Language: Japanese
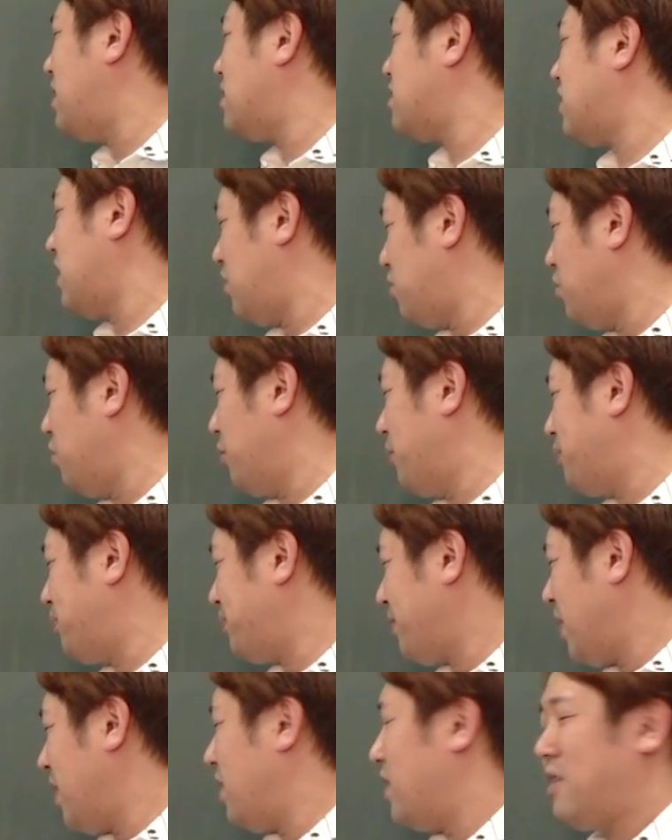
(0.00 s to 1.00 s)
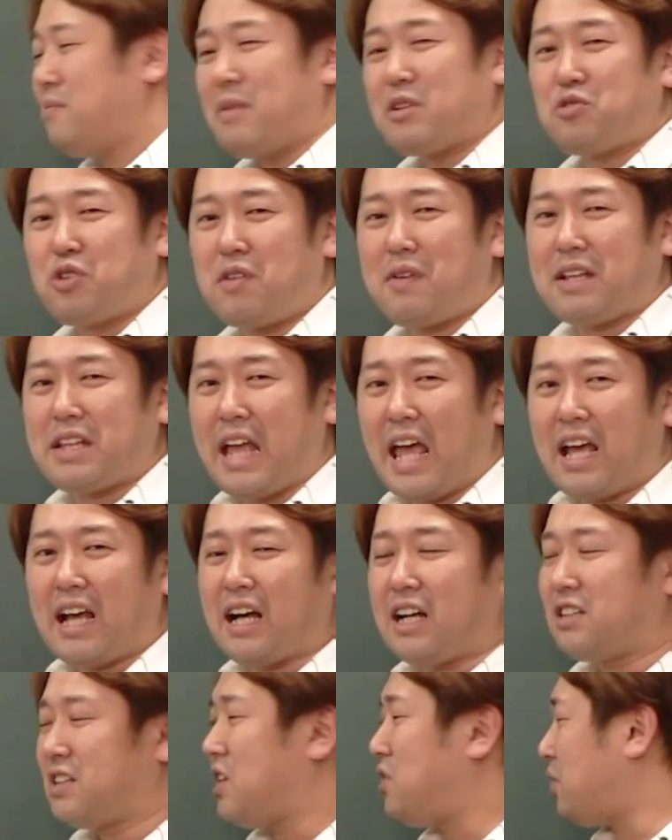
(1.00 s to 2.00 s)
すけど、まあ、それは大
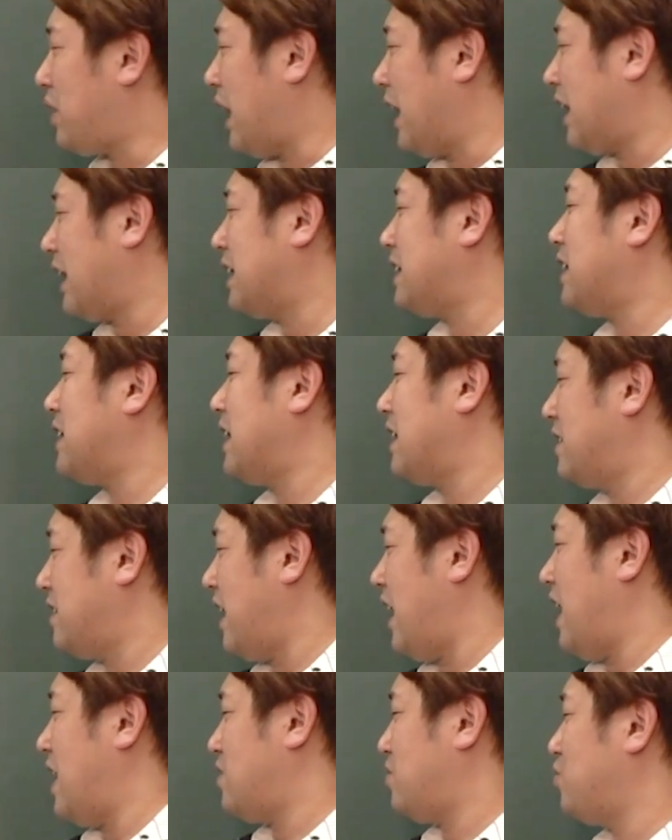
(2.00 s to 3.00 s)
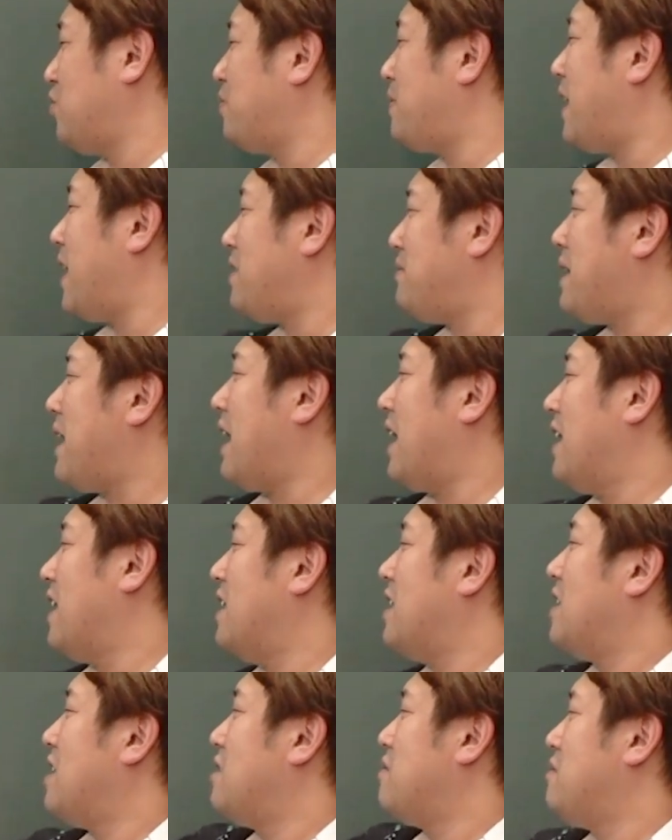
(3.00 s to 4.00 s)
学での書き方なんで、その場合は、
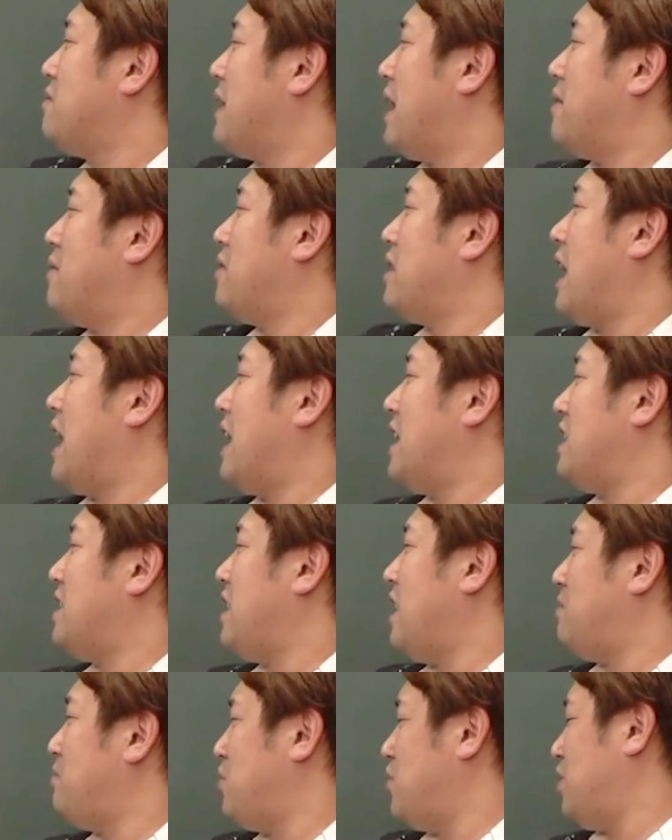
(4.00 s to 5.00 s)
im,